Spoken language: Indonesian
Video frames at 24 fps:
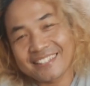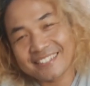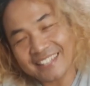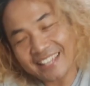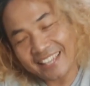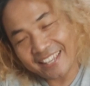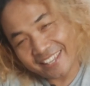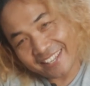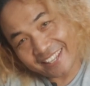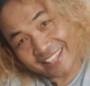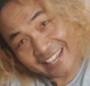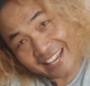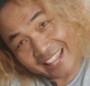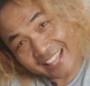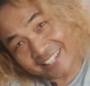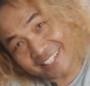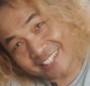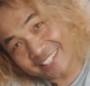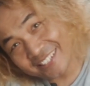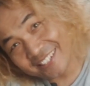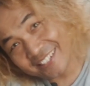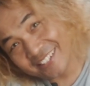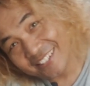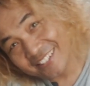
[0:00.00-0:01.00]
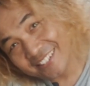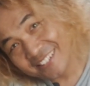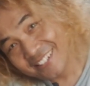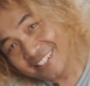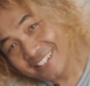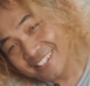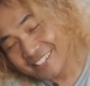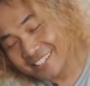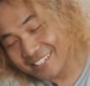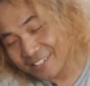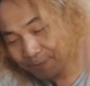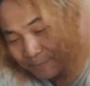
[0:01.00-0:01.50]
saya lagi ya
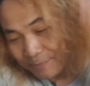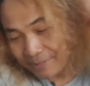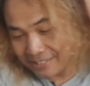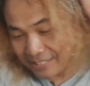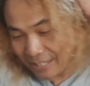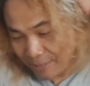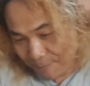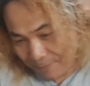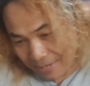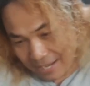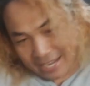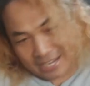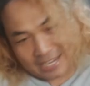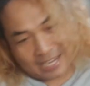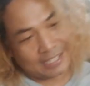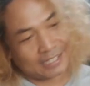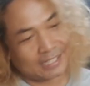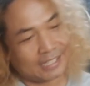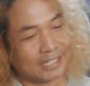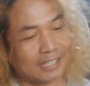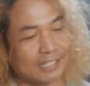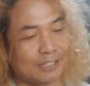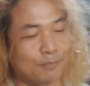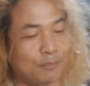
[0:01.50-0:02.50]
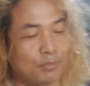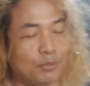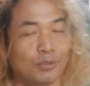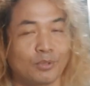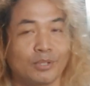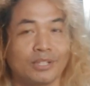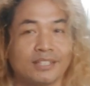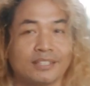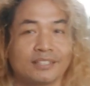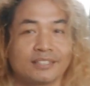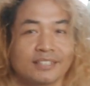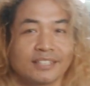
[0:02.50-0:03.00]
bersama Alan
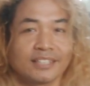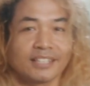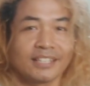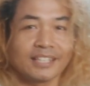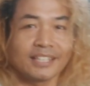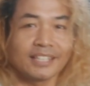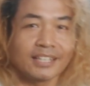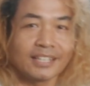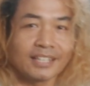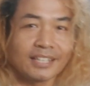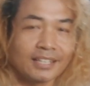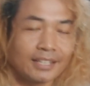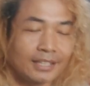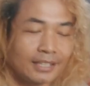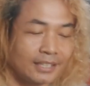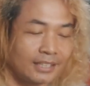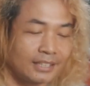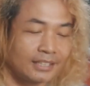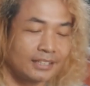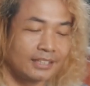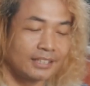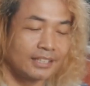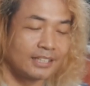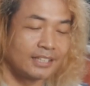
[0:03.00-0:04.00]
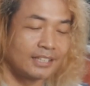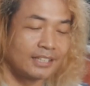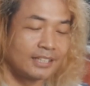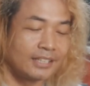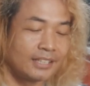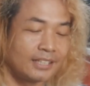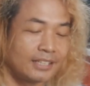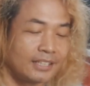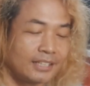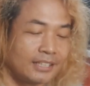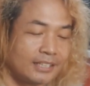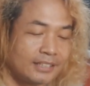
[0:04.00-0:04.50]
Keribu di sini
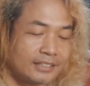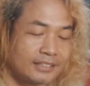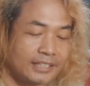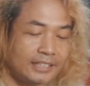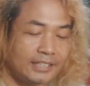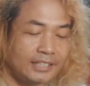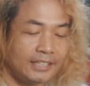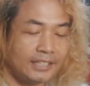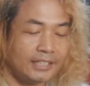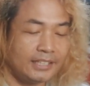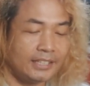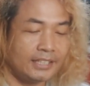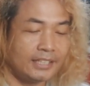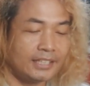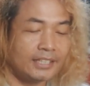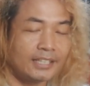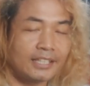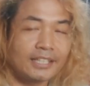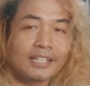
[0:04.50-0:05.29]
jadi